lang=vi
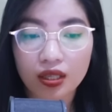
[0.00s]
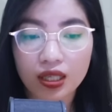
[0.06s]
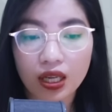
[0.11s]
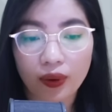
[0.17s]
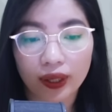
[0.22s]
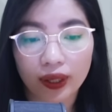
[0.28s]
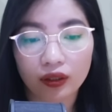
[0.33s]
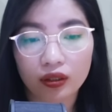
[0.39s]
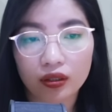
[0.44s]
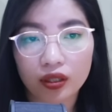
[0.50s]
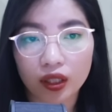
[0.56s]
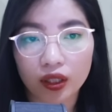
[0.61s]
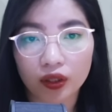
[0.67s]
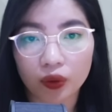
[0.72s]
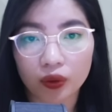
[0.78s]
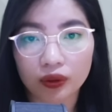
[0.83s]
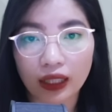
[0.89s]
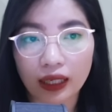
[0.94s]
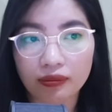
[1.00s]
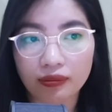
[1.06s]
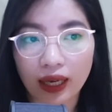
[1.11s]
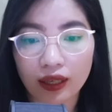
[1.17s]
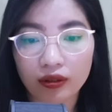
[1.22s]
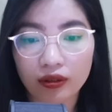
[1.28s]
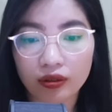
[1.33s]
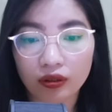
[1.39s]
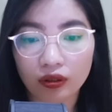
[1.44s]
Sao anh cứ nhìn cô ta
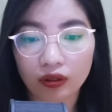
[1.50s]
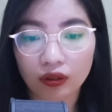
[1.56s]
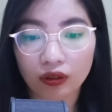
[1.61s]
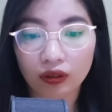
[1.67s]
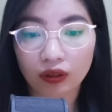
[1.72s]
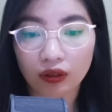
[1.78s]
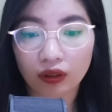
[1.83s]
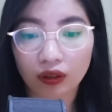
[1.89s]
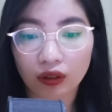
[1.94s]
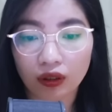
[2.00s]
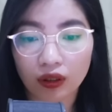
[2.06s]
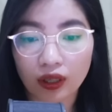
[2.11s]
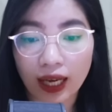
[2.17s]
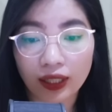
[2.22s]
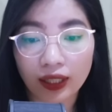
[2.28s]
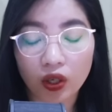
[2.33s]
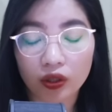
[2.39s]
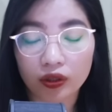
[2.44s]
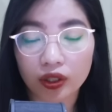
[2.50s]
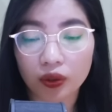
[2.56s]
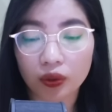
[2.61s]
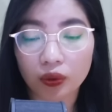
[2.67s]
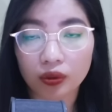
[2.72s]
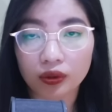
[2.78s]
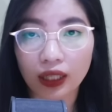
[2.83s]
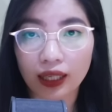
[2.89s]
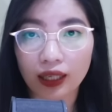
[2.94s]
mãi chứ? Anh còn
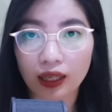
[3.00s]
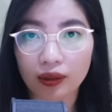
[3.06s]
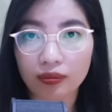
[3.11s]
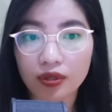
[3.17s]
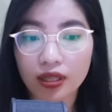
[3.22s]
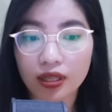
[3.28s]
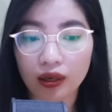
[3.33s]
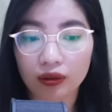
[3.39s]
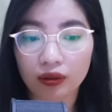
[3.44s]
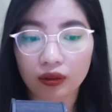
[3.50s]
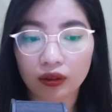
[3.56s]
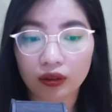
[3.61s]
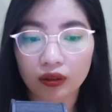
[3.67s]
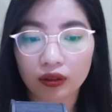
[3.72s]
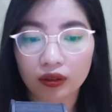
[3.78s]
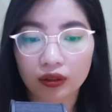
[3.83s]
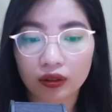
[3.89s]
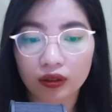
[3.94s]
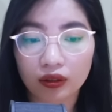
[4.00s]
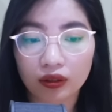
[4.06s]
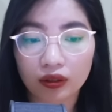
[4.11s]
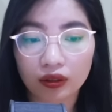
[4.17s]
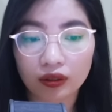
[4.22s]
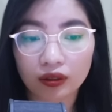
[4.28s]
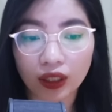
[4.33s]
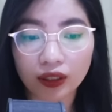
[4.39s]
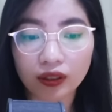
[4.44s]
yêu cô ta lắm sao?
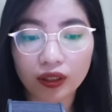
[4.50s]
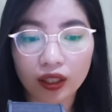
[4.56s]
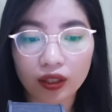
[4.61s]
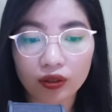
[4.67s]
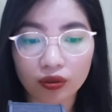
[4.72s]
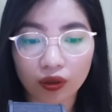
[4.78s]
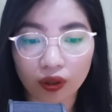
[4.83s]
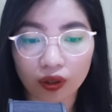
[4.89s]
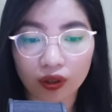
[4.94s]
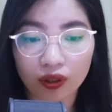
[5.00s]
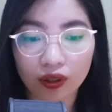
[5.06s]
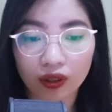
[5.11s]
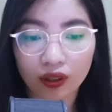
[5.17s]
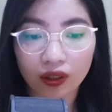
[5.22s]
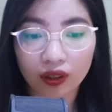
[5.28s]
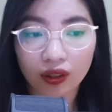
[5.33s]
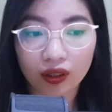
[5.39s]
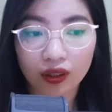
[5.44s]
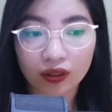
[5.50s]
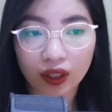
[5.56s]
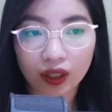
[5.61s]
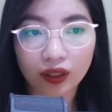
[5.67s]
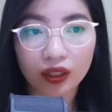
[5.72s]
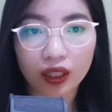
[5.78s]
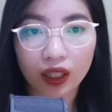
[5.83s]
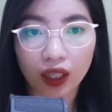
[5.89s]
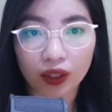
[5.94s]
Tất nhiên rồi.
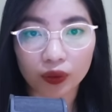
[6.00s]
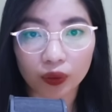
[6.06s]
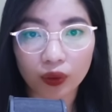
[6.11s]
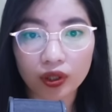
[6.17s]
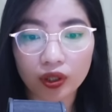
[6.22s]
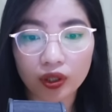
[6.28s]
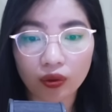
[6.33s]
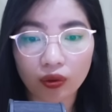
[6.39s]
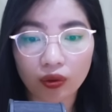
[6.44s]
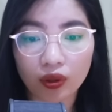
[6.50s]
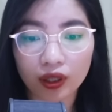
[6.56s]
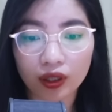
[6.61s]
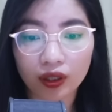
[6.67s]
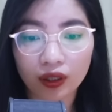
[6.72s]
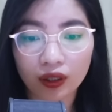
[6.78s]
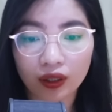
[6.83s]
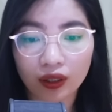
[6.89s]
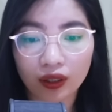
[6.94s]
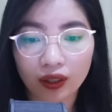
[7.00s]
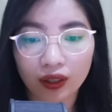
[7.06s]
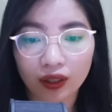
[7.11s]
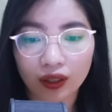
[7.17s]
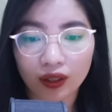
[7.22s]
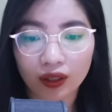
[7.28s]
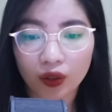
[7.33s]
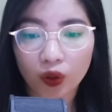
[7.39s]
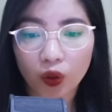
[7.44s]
Tất nhiên là tôi yêu cô ấy.
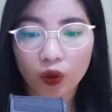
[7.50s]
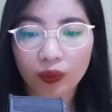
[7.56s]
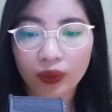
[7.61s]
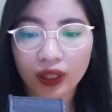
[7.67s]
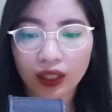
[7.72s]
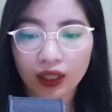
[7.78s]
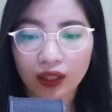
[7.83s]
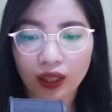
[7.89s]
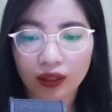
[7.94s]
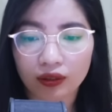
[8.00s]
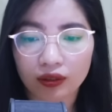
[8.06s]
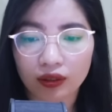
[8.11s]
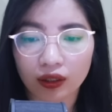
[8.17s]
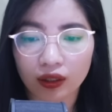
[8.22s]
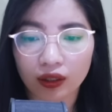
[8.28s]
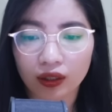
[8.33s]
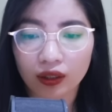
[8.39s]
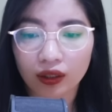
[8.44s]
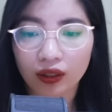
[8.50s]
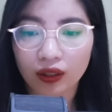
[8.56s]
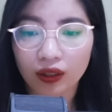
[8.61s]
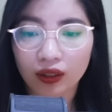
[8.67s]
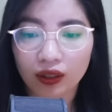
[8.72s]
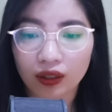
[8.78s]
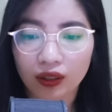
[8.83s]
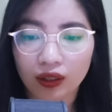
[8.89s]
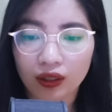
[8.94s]
Cô mới nên là người
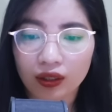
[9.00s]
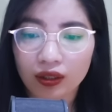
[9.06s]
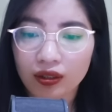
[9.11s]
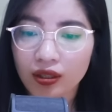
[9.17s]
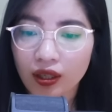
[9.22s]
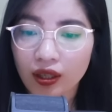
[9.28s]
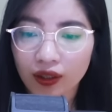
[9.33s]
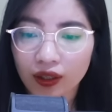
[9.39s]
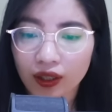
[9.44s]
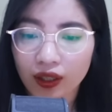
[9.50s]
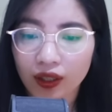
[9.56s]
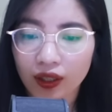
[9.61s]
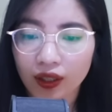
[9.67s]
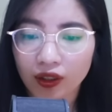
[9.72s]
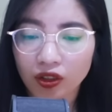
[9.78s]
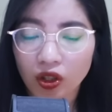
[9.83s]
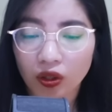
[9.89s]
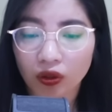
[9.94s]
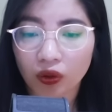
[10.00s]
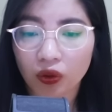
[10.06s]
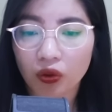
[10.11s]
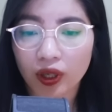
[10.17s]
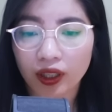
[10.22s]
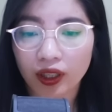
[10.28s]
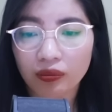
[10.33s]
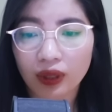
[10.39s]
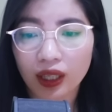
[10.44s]
rời đi, còn
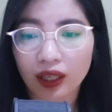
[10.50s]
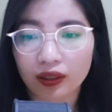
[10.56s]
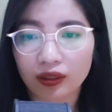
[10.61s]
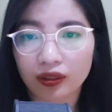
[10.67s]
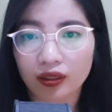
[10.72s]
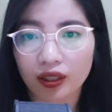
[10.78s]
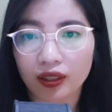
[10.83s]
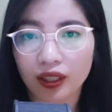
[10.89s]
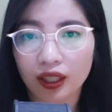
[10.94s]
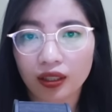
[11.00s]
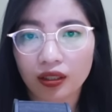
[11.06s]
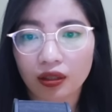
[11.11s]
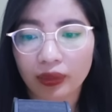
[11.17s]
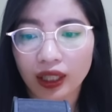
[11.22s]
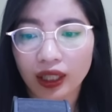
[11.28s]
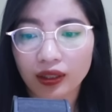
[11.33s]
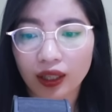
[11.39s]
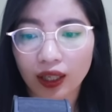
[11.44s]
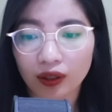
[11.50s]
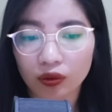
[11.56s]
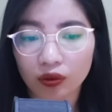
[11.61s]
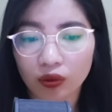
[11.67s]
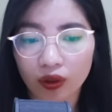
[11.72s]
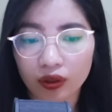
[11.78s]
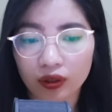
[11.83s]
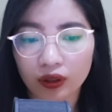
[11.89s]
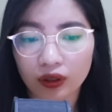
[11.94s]
cô ấy mới là người nên ở bên cạnh
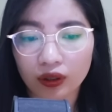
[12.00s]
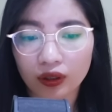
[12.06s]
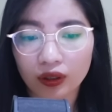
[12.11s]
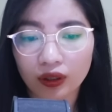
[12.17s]
tôi.